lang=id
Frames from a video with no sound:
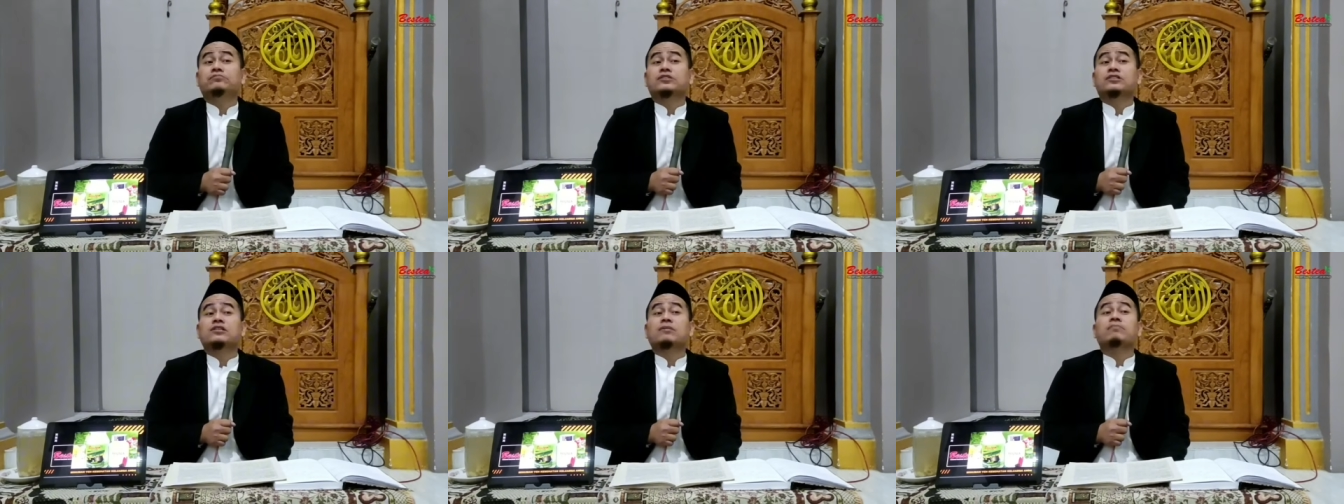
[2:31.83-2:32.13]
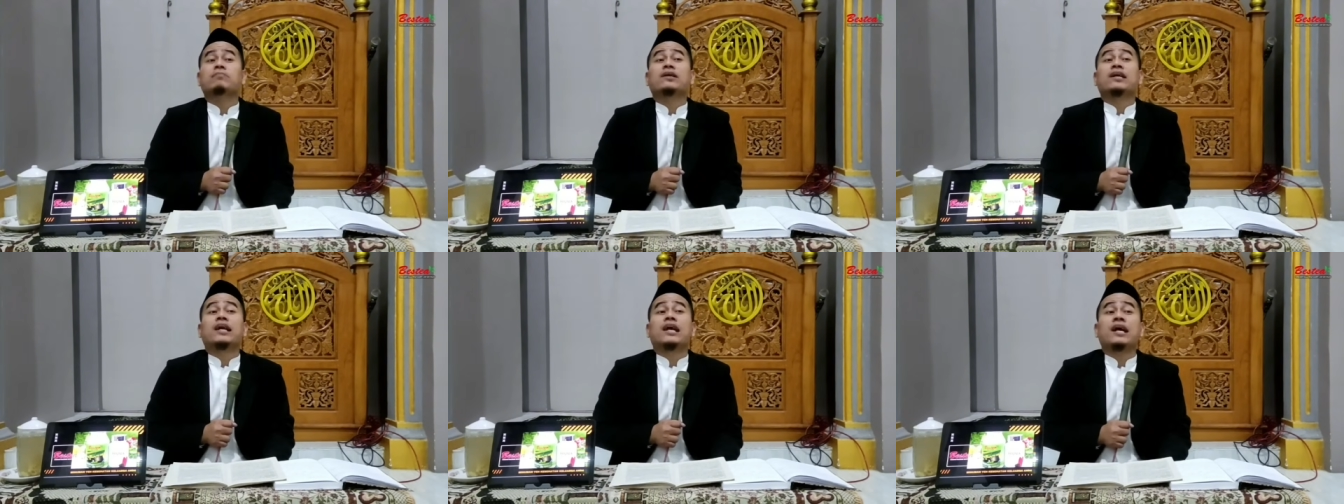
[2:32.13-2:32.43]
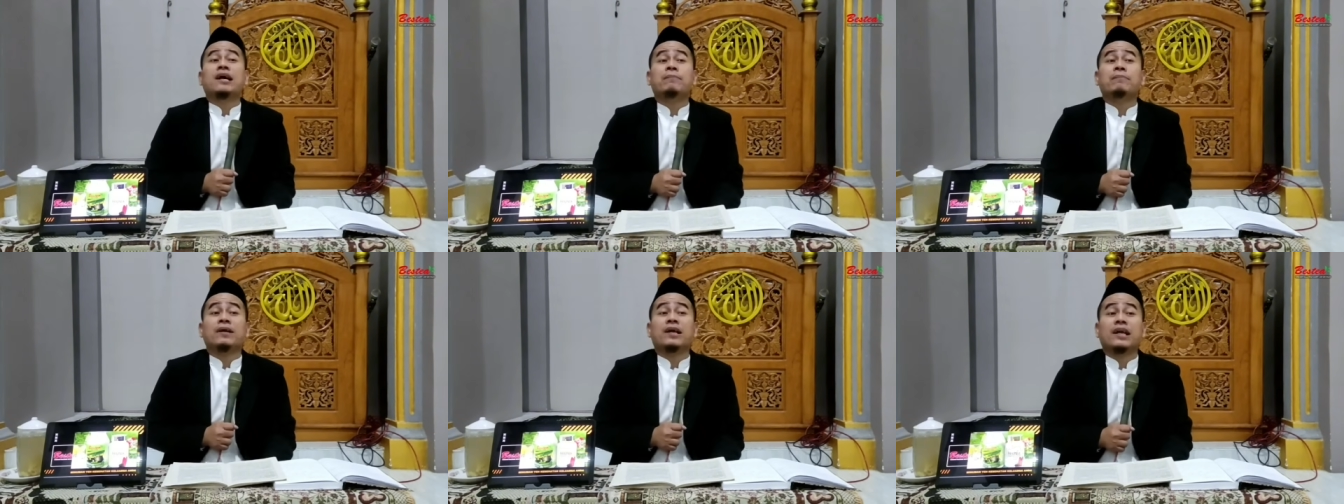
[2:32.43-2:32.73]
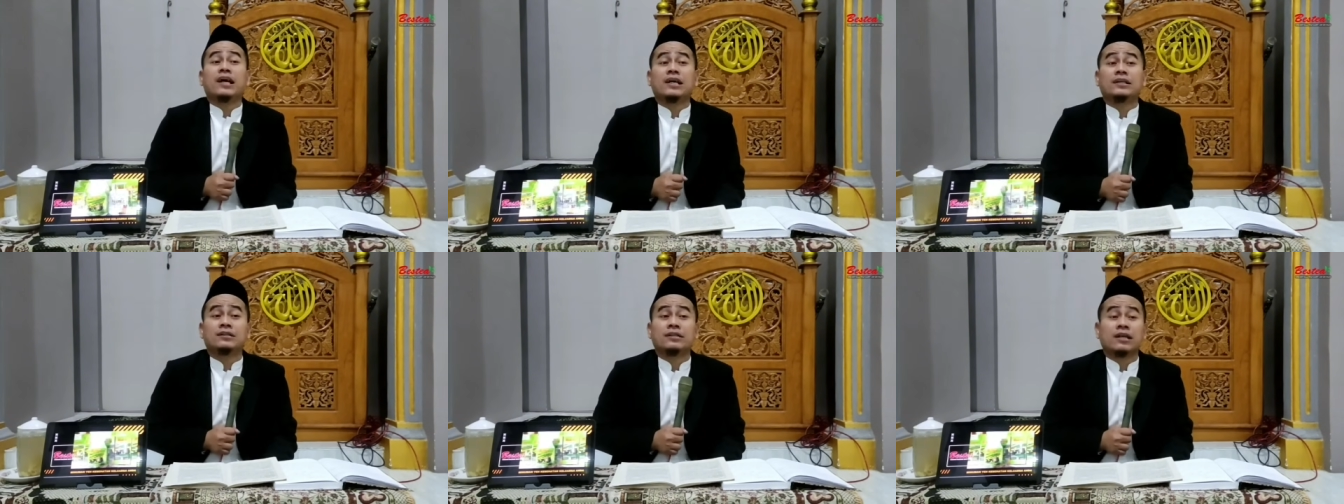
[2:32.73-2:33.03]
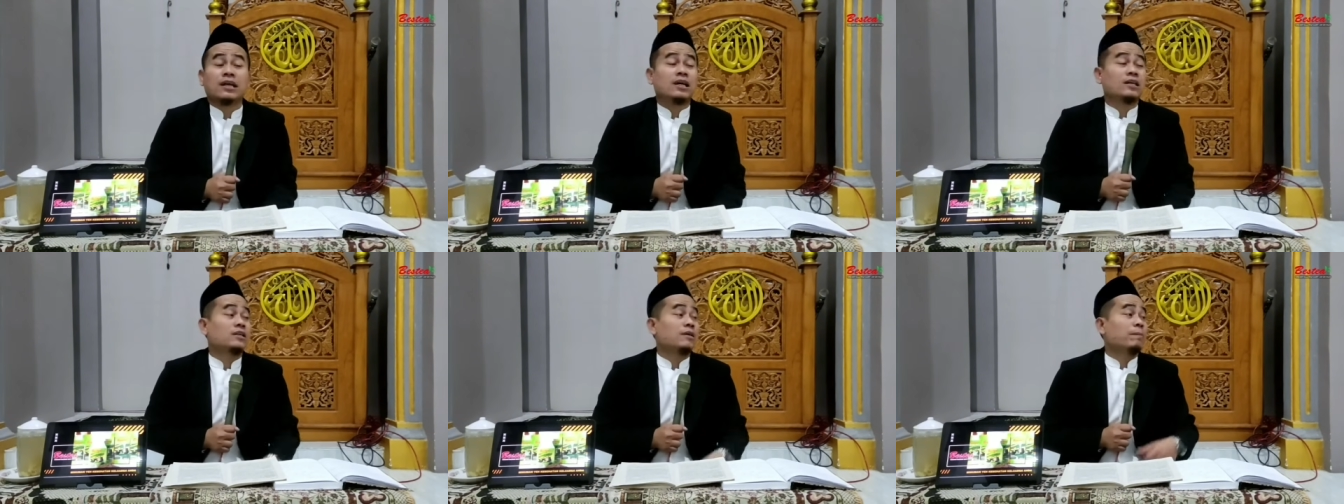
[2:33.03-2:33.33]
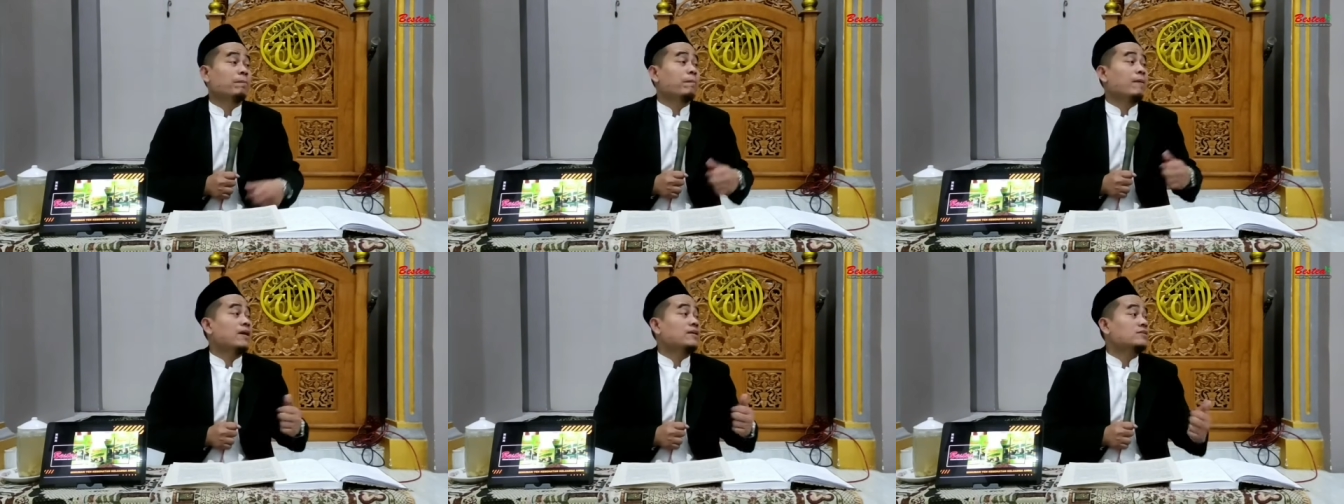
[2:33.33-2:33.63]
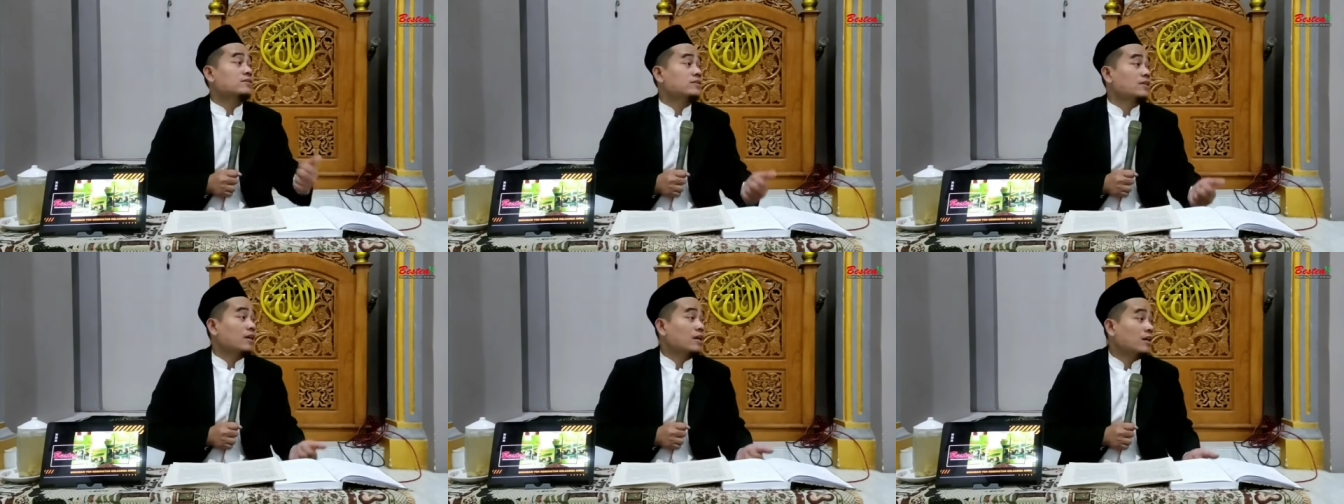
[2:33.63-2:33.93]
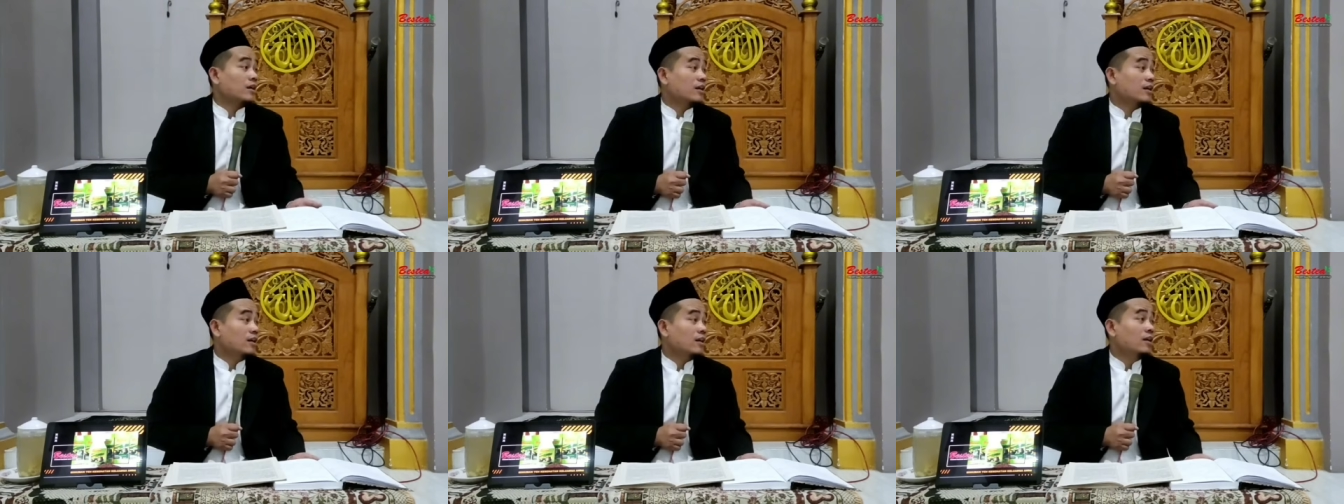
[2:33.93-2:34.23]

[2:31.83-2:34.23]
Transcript: semena-mena terhadap pajak